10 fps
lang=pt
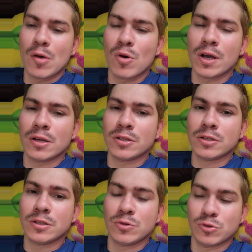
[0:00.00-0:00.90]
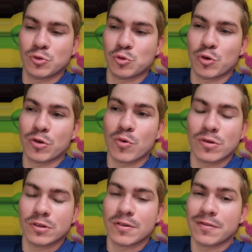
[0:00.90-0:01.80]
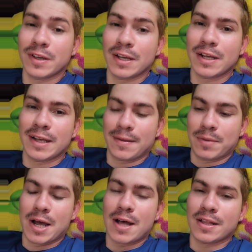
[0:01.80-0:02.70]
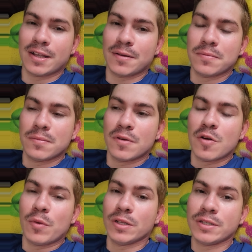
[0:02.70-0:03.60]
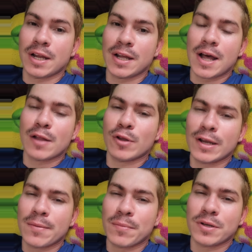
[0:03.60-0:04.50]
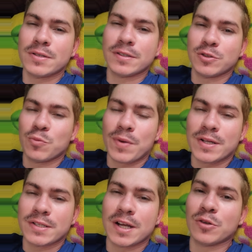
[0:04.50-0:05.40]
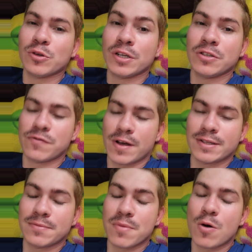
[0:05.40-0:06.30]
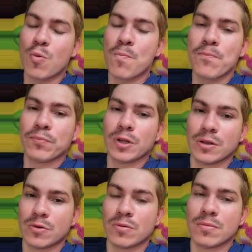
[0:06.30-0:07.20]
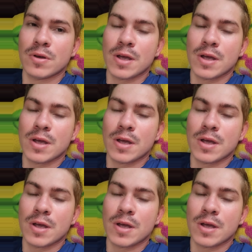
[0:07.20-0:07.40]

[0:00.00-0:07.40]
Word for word: Eu acredito que o sonho com TV quebrada pode estar ligado a lembranças do passado que te fazem mal, entendeu?